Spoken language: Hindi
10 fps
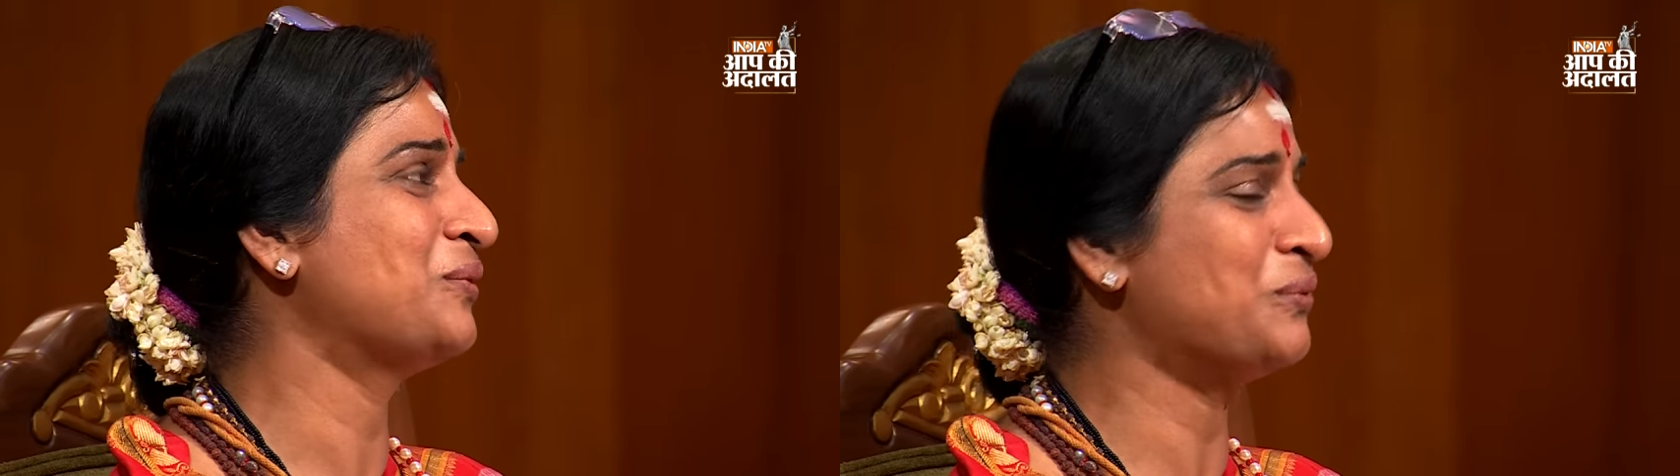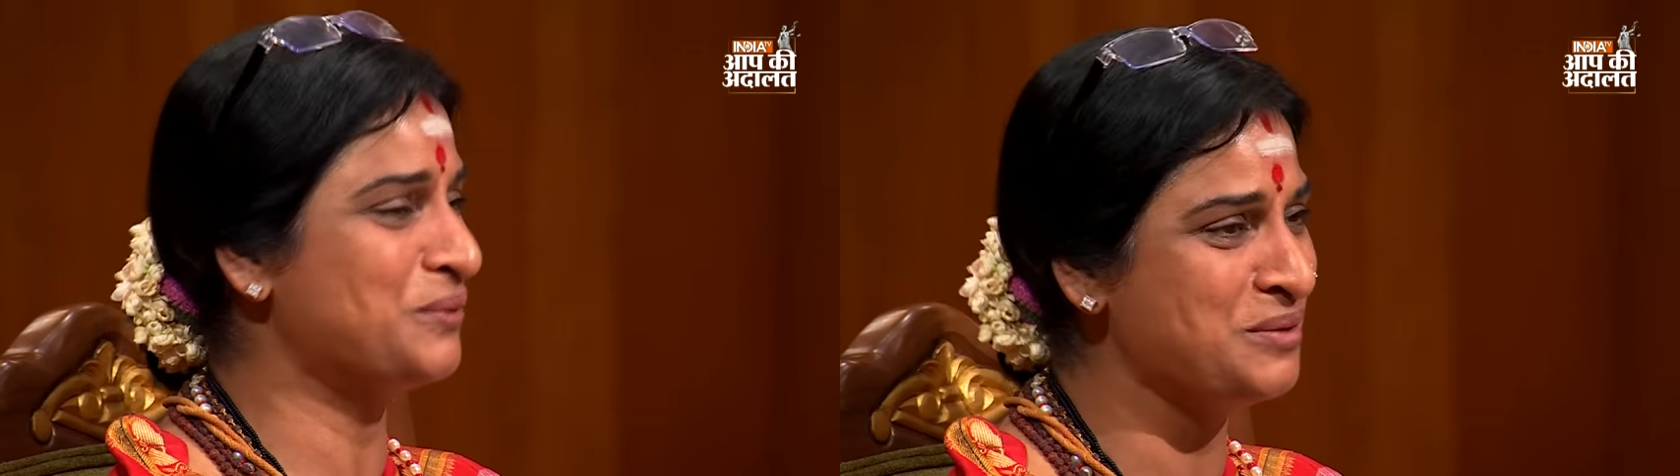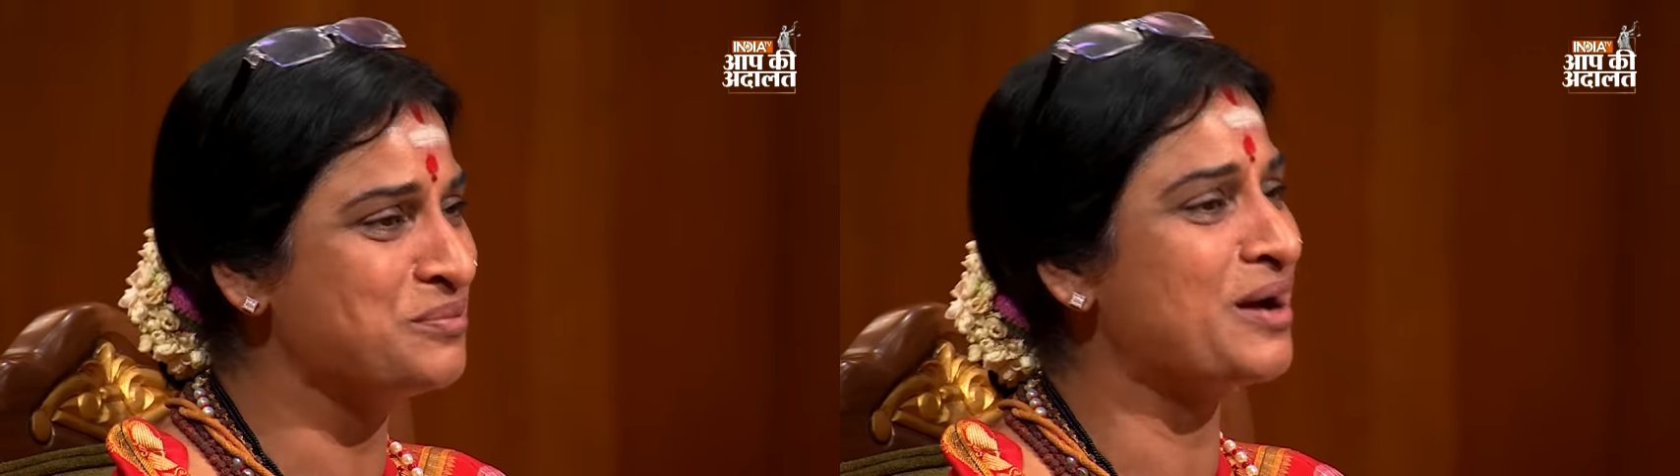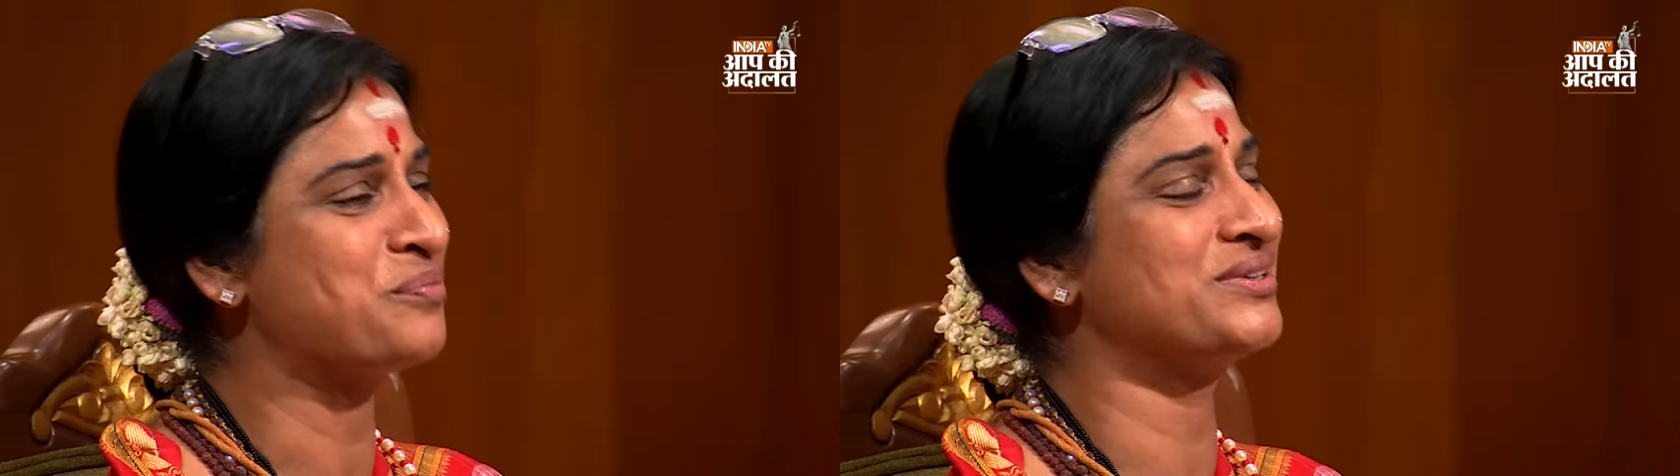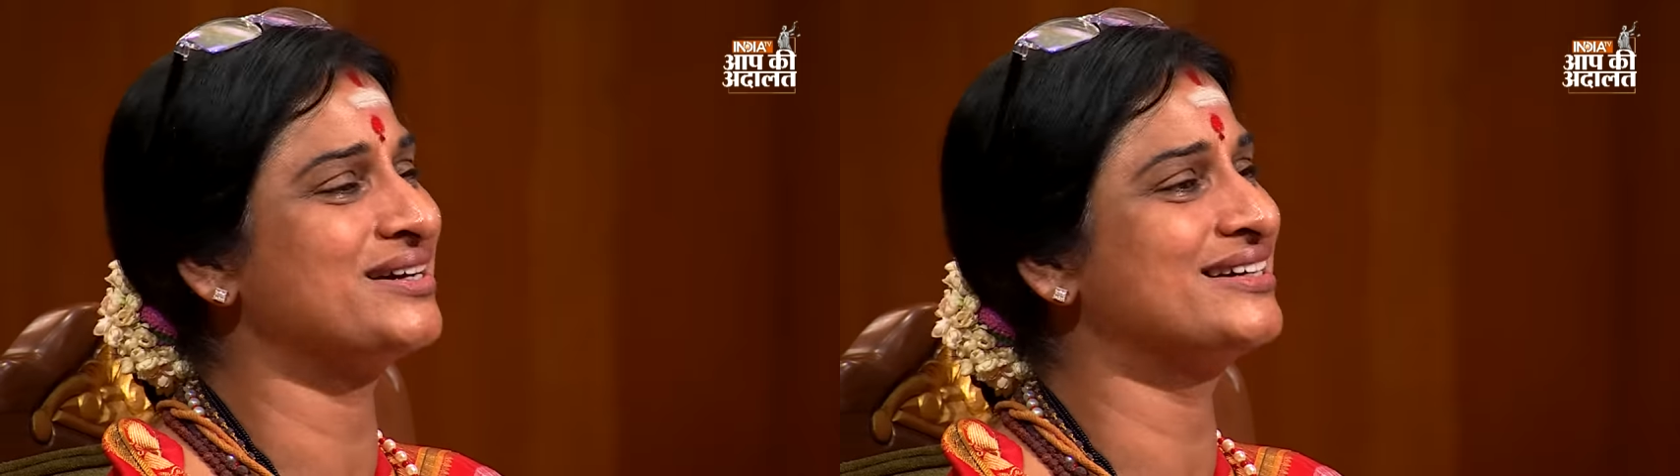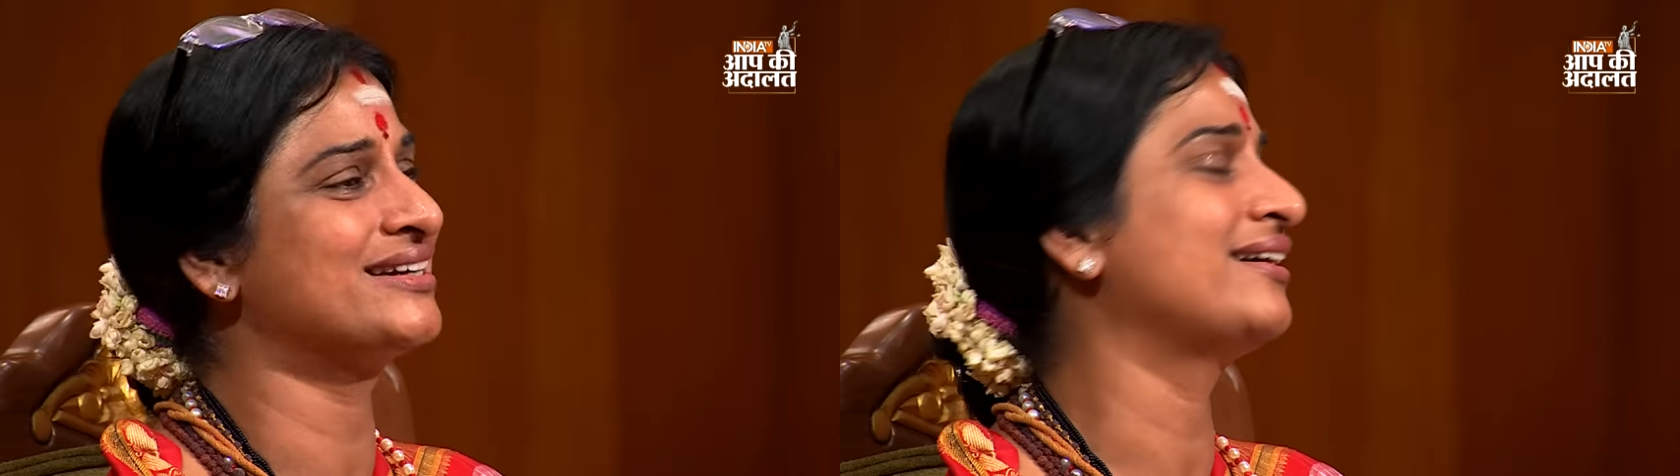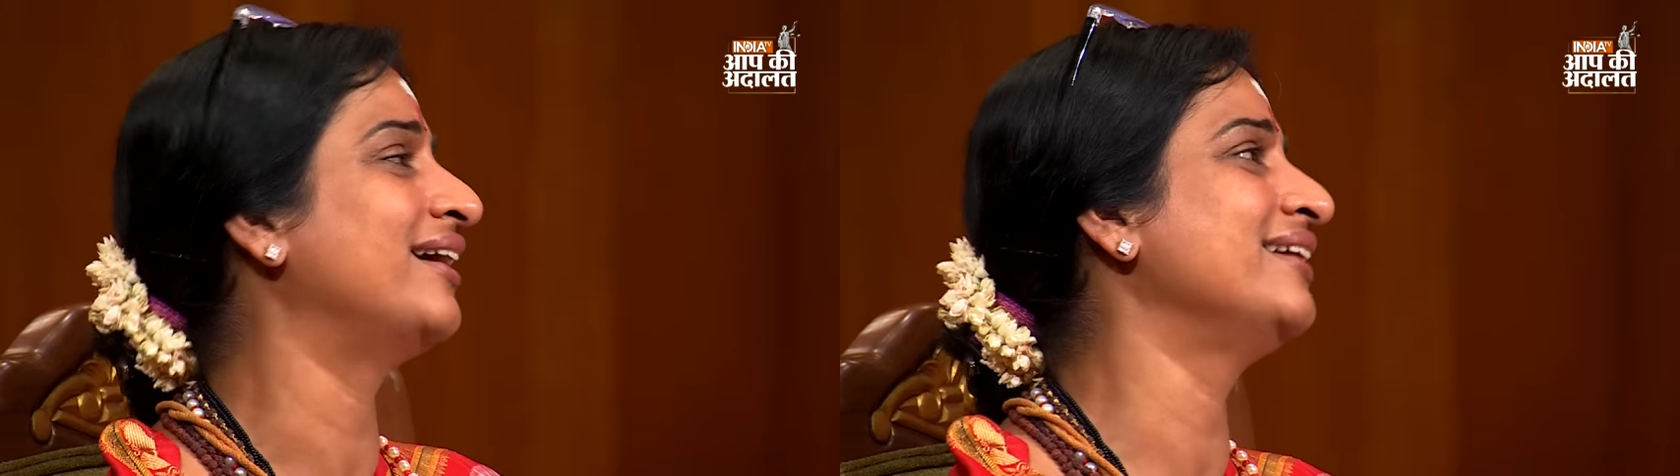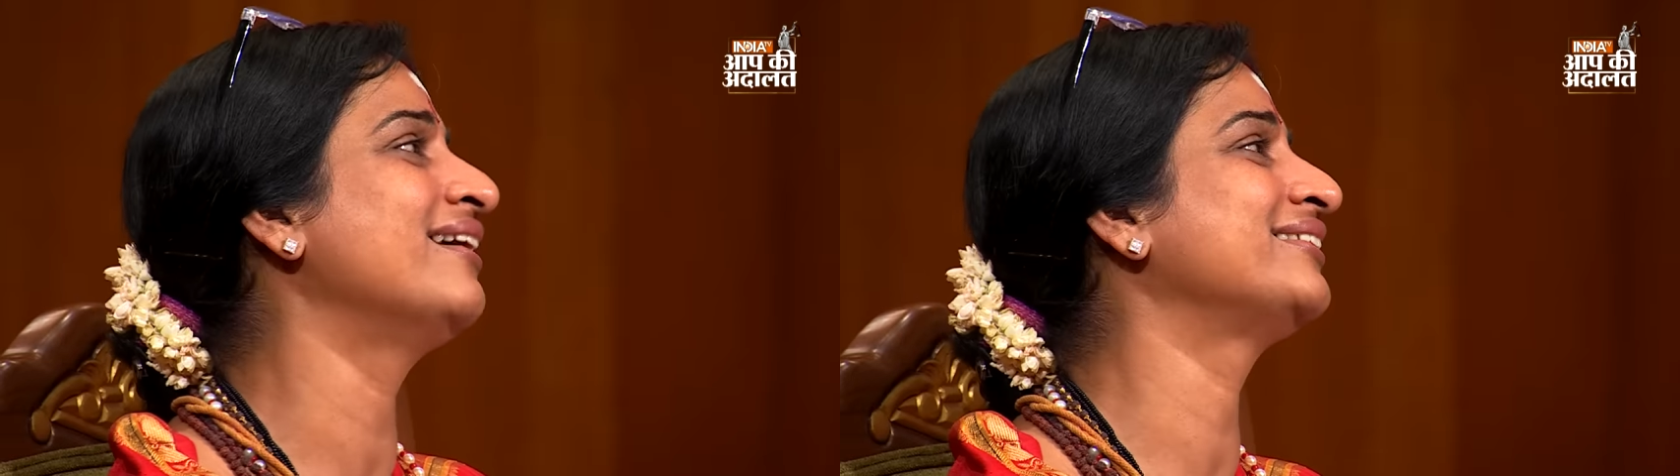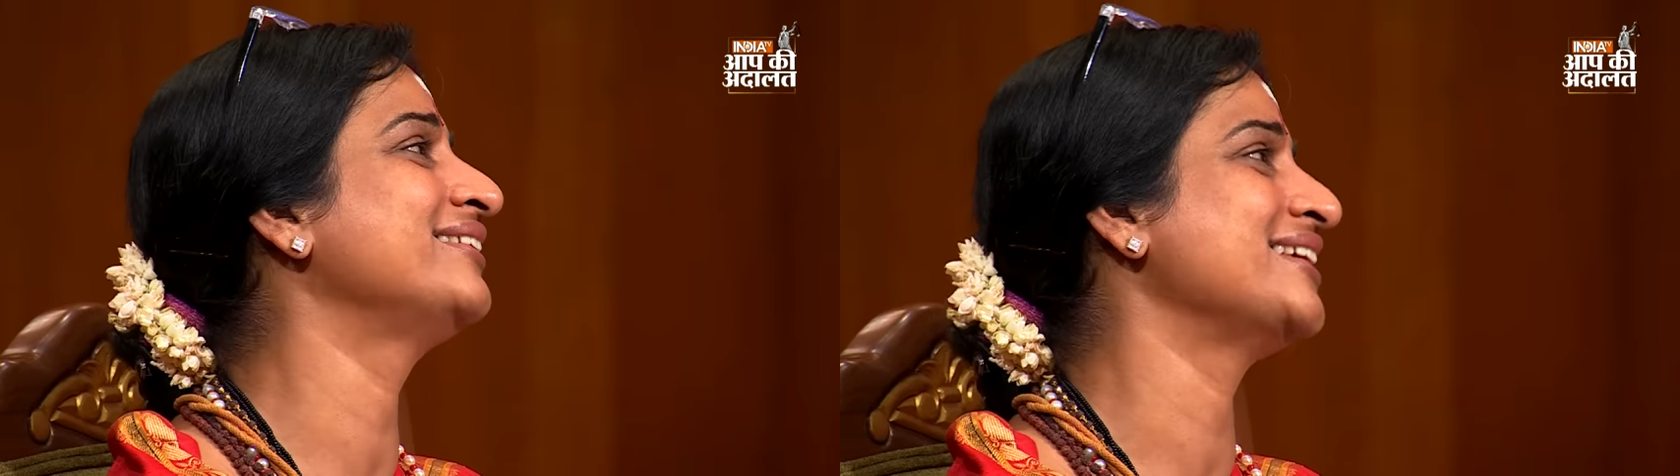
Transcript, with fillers: कोई माँ अपना घर खाली हाथ